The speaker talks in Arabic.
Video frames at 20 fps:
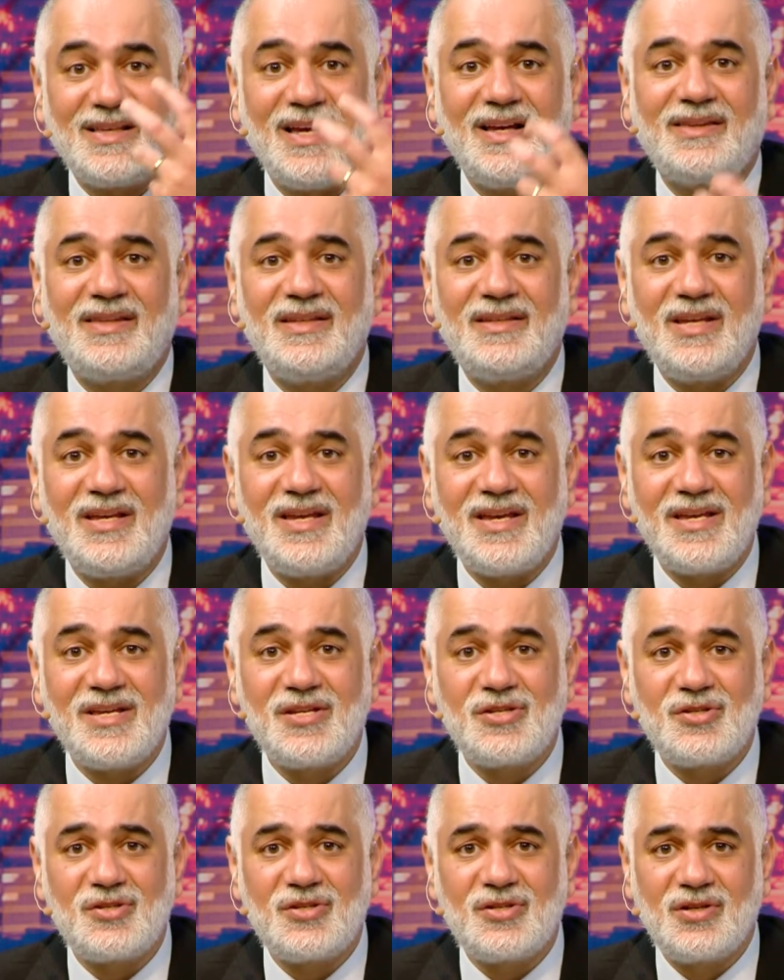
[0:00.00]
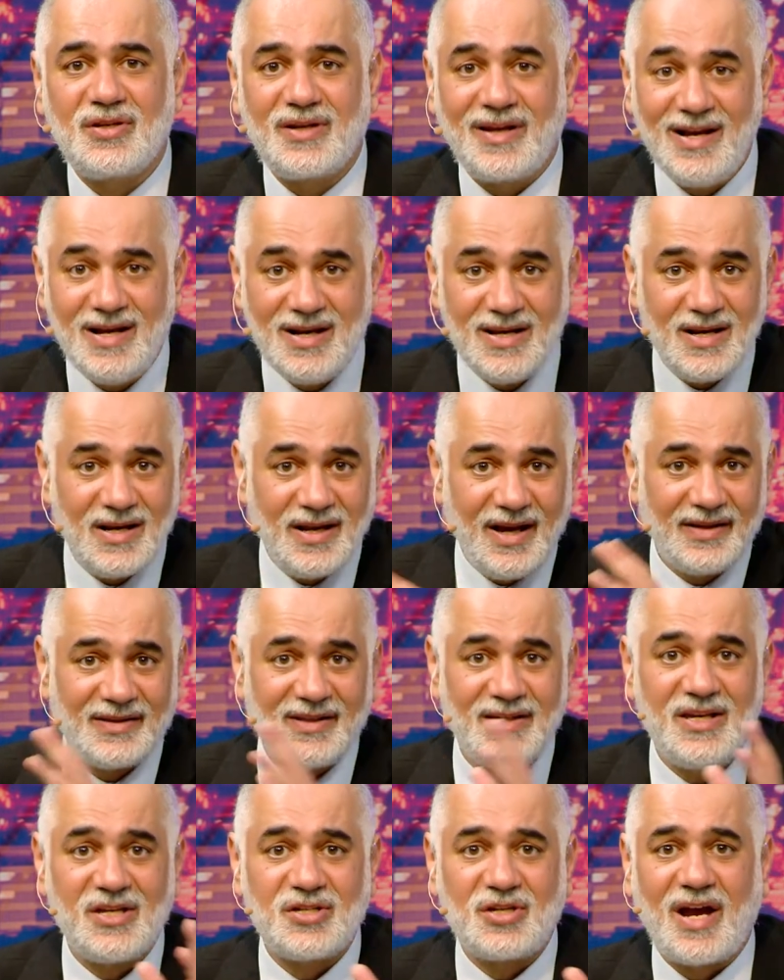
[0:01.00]
احتياج كل
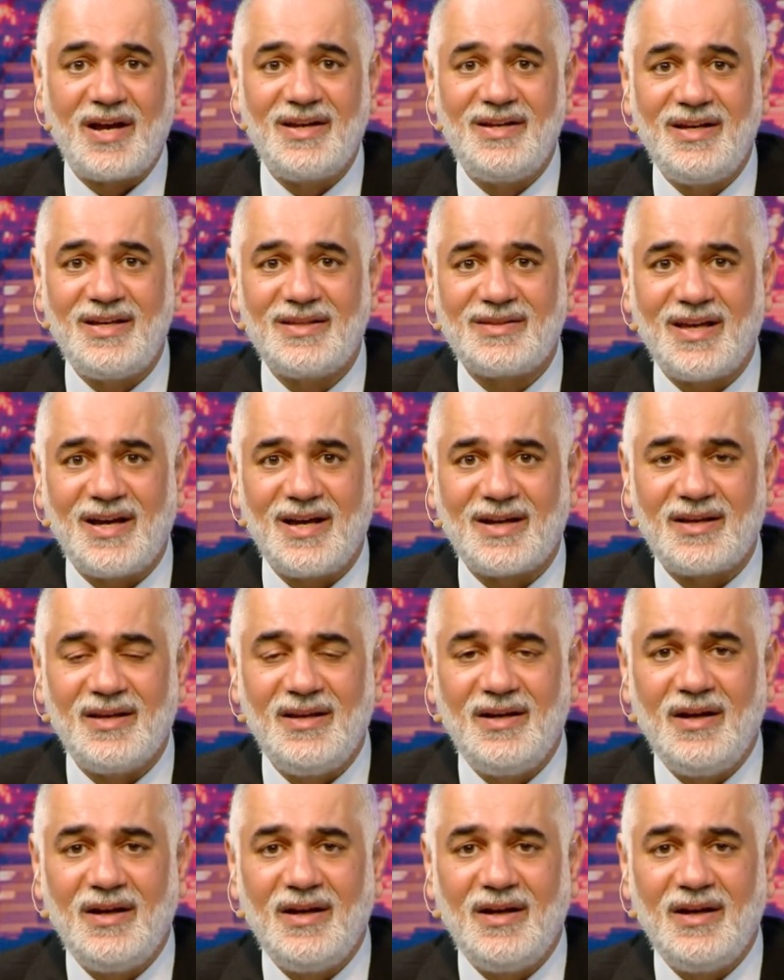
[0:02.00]
احتياج حياتك